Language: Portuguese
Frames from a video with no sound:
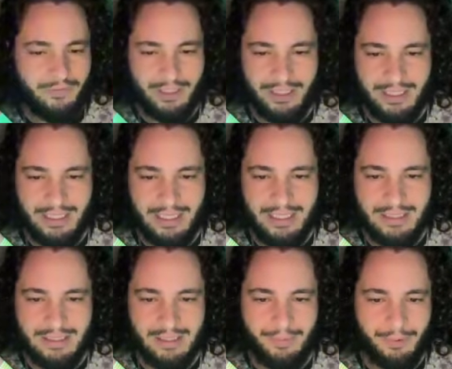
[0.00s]
ver aqui na
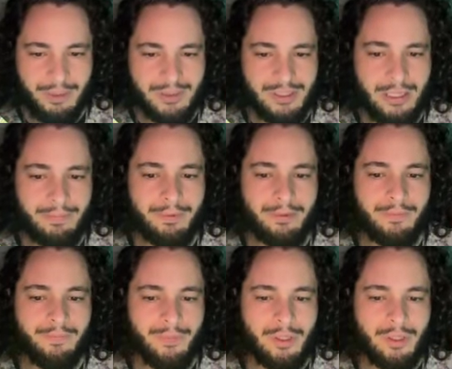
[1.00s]
lista, por exemplo,